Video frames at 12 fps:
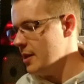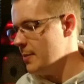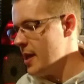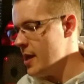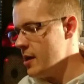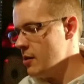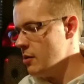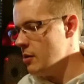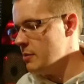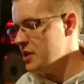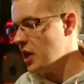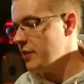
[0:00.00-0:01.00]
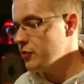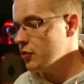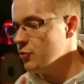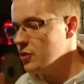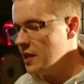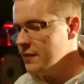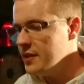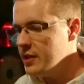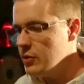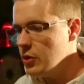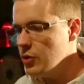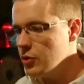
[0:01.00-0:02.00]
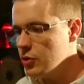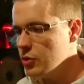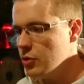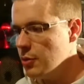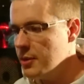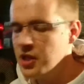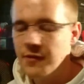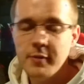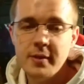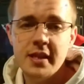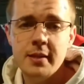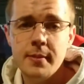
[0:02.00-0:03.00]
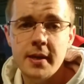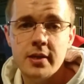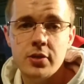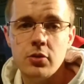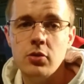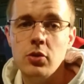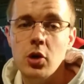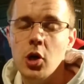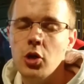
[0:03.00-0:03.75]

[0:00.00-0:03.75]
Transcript: eh bien, euh, ben, j'arrive sur le bout de la vidéo, donc euh, ben, j'ai fait mes explications.